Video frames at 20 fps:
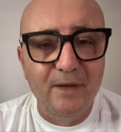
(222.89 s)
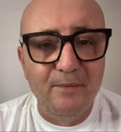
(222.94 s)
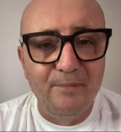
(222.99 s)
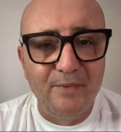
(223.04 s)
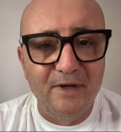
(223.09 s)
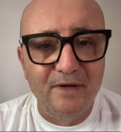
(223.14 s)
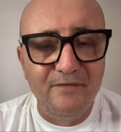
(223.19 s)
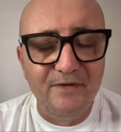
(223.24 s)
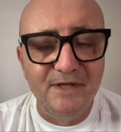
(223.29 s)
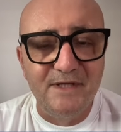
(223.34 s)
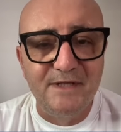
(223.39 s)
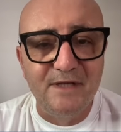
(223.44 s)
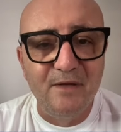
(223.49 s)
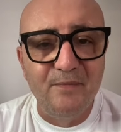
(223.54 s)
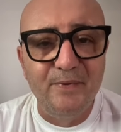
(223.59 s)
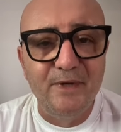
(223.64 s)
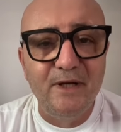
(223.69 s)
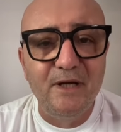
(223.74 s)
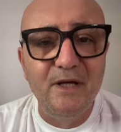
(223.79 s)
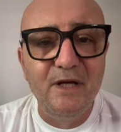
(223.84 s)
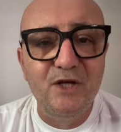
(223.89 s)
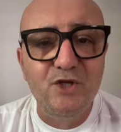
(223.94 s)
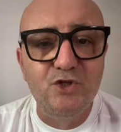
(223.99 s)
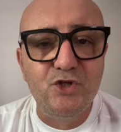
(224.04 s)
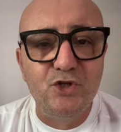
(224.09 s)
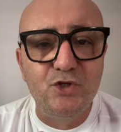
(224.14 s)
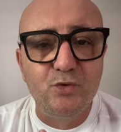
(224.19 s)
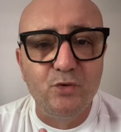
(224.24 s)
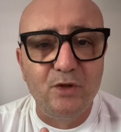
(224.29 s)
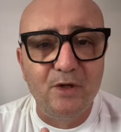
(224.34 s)
previste per legge
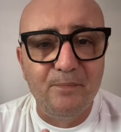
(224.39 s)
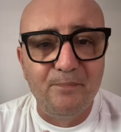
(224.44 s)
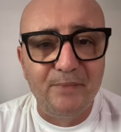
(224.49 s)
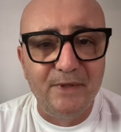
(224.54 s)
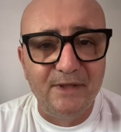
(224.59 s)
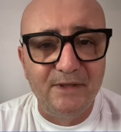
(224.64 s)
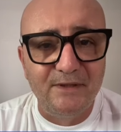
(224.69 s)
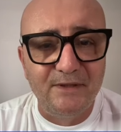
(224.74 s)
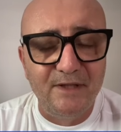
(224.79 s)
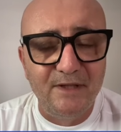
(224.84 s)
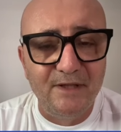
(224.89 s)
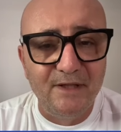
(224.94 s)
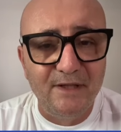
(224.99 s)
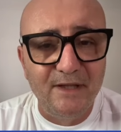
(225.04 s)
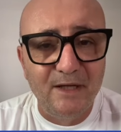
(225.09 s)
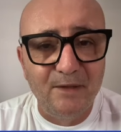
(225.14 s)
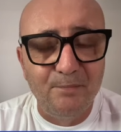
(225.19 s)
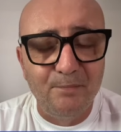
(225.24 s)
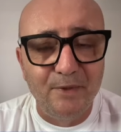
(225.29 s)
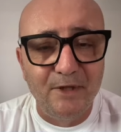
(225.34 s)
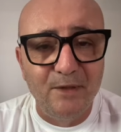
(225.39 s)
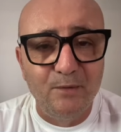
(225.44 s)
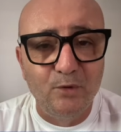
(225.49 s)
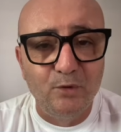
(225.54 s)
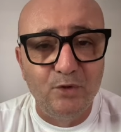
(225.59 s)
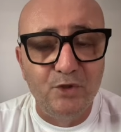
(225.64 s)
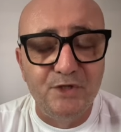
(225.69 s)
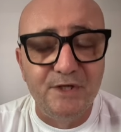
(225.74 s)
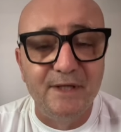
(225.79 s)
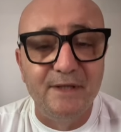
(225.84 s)
sono a partire dal primo
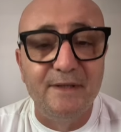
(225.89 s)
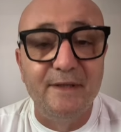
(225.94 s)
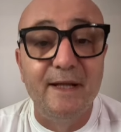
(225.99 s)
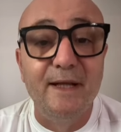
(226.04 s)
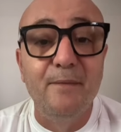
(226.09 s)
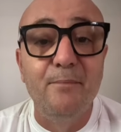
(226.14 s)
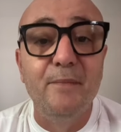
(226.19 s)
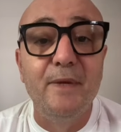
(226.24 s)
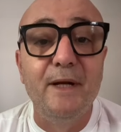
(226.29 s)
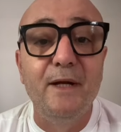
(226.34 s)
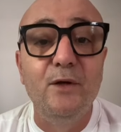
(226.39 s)
di settembre,